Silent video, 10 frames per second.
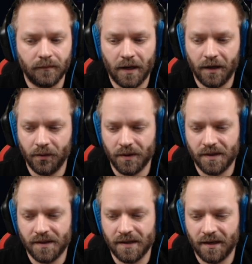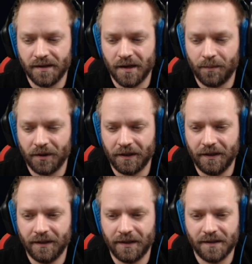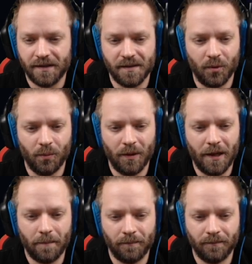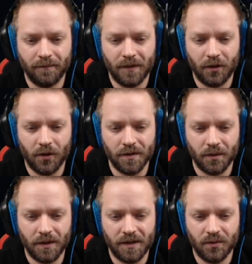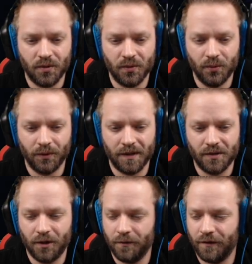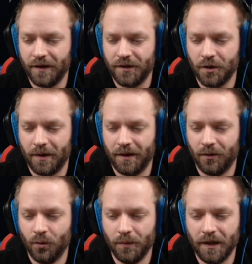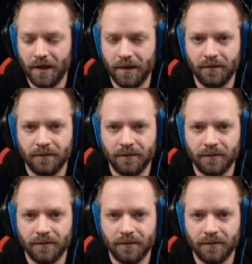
Ja gut, es ist alles abgeriegelt. Das ist ein Problem. Wir können es auch nichts durchsuchen. Das sollten wir vielleicht nochmal umgehen.